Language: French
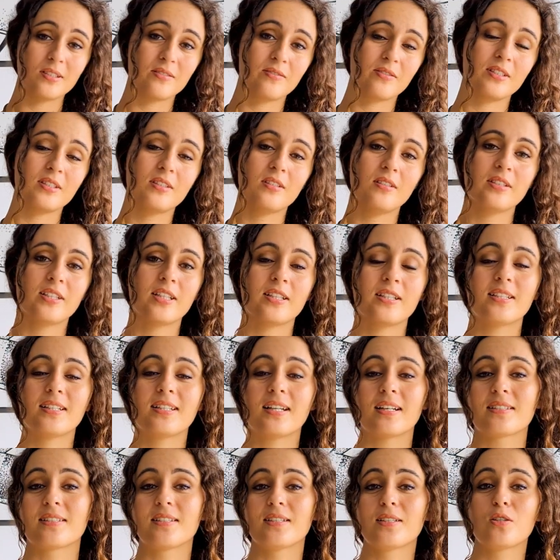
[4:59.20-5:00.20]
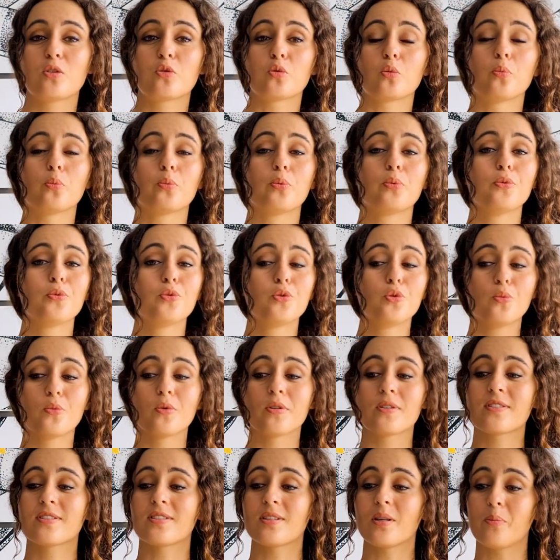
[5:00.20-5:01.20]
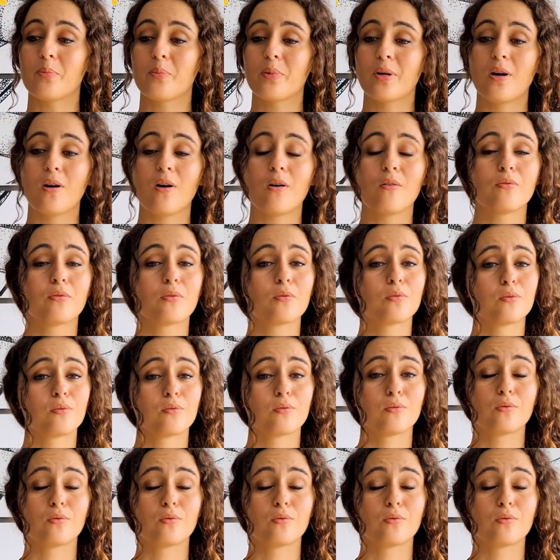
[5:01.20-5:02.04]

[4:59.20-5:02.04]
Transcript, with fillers: les villes, il y a des quartiers qui sont plus ou moins sympas en fonction